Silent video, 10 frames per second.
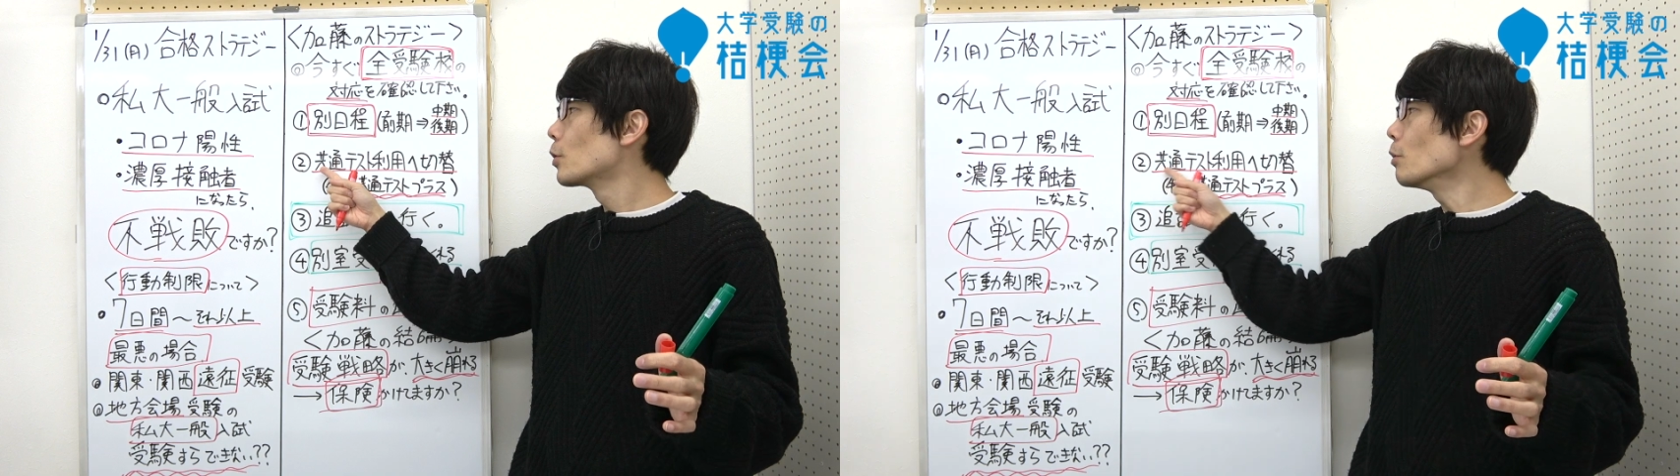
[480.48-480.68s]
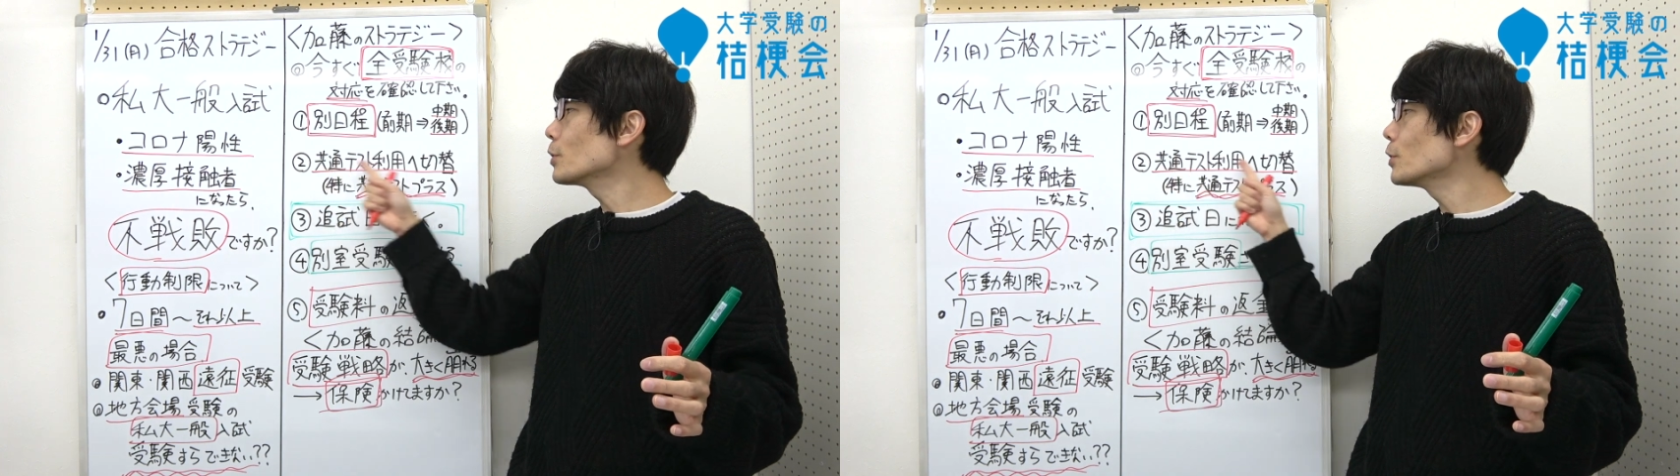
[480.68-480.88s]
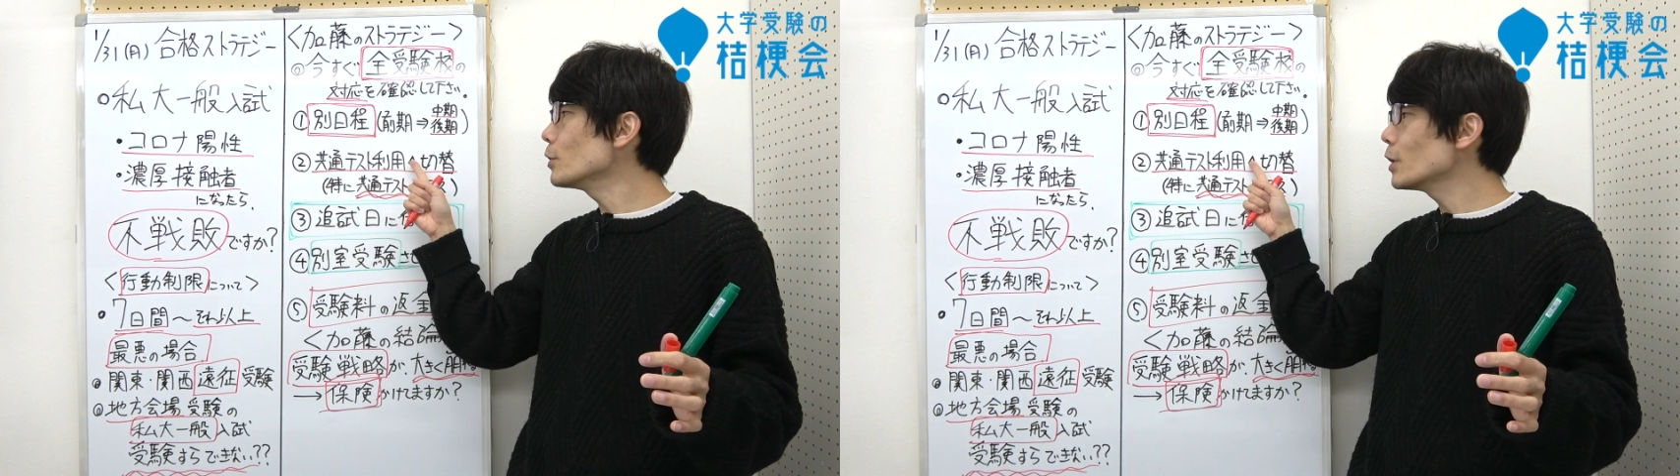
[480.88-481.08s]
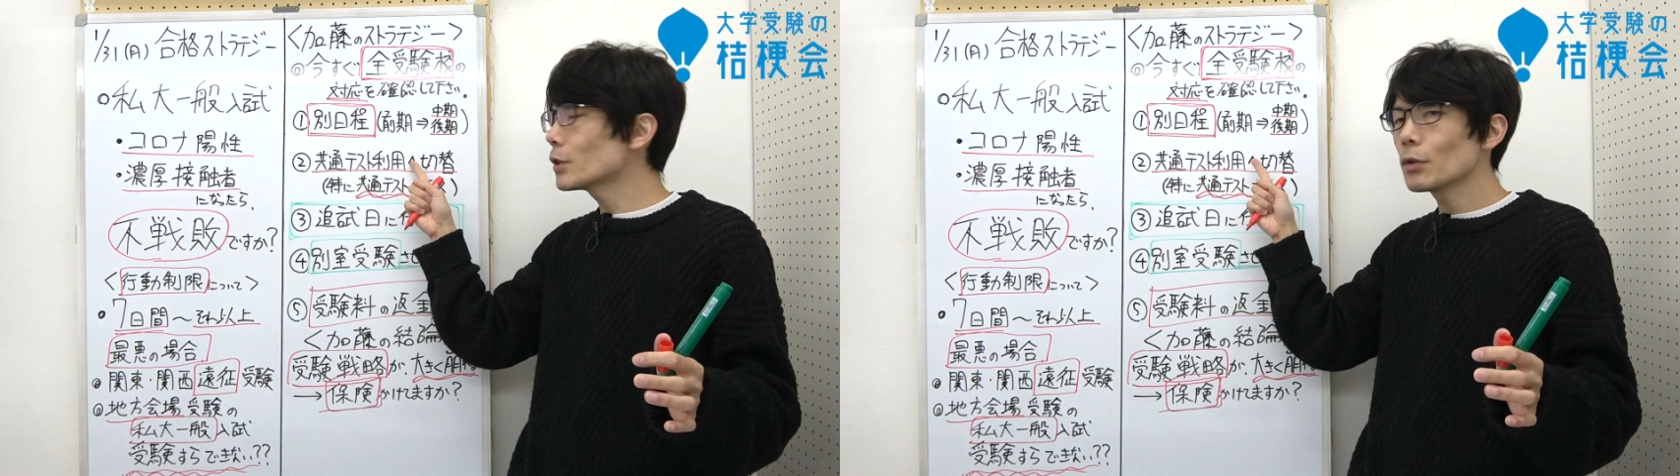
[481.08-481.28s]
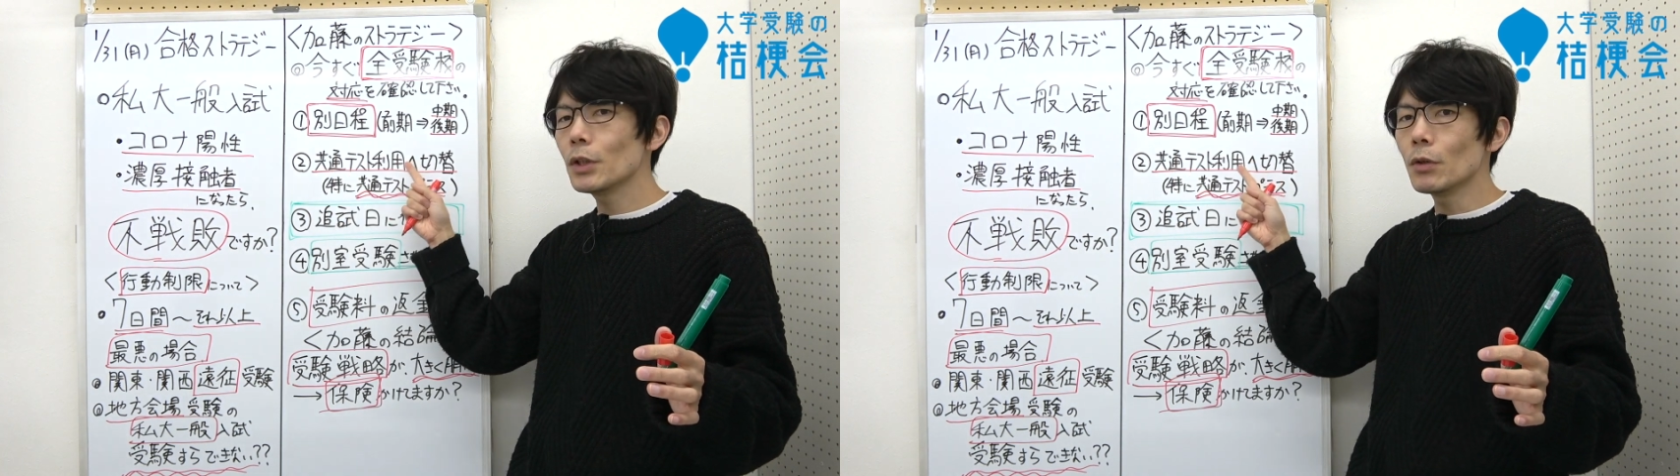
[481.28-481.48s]
共通
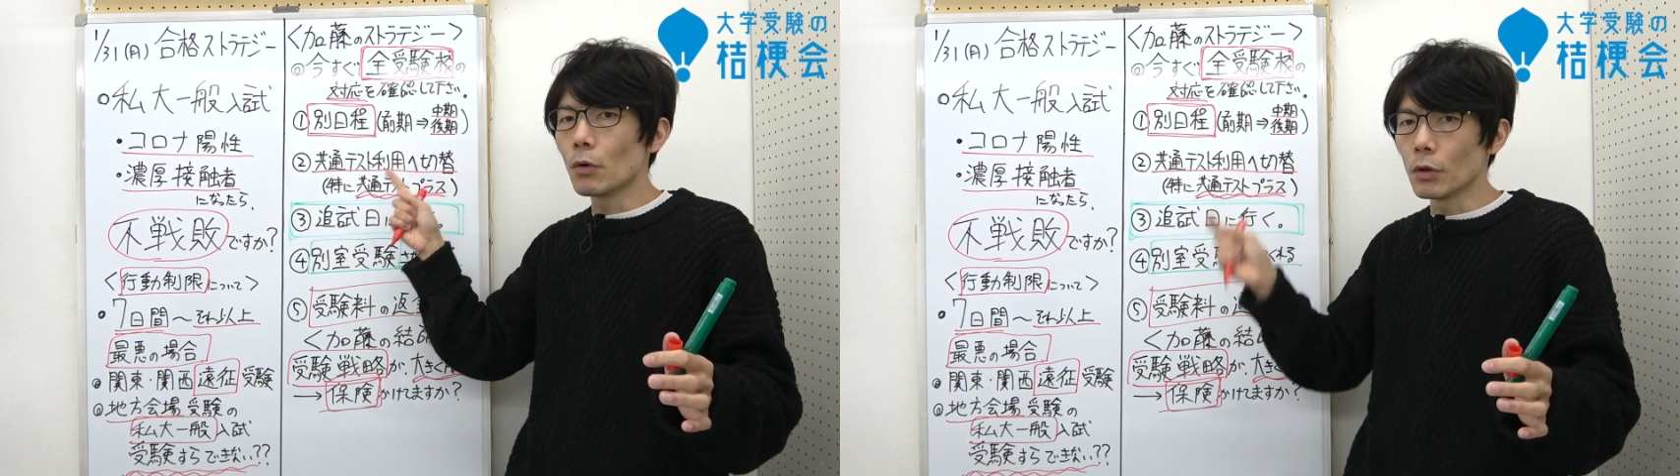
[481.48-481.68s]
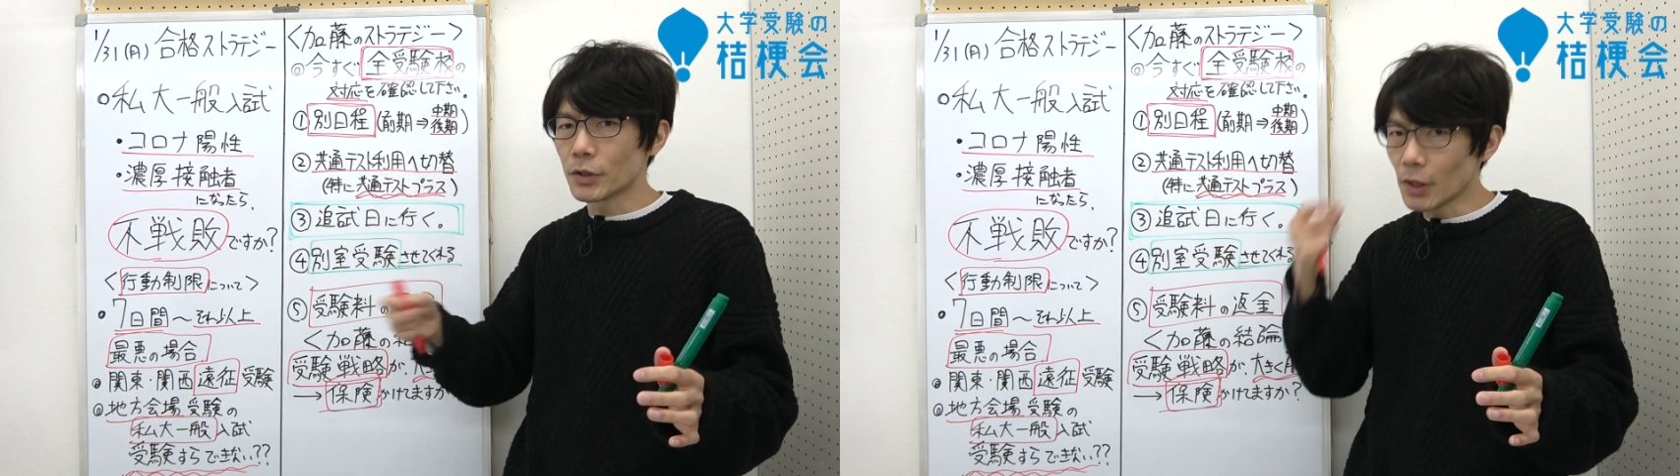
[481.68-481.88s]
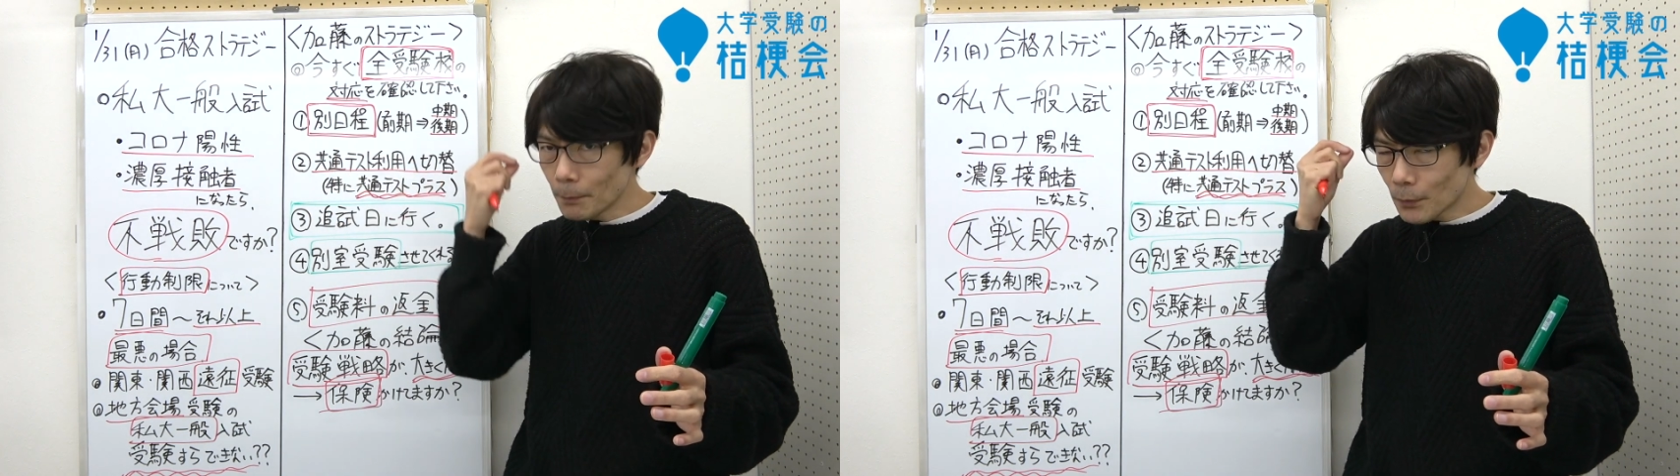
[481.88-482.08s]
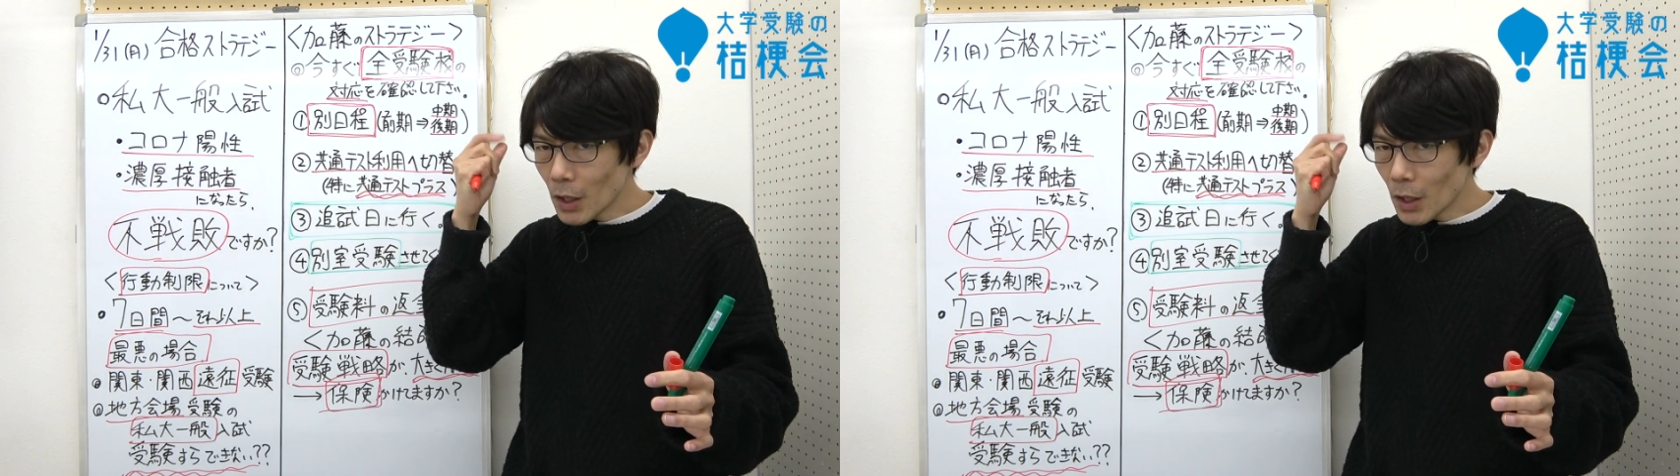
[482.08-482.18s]
テスト利用を絶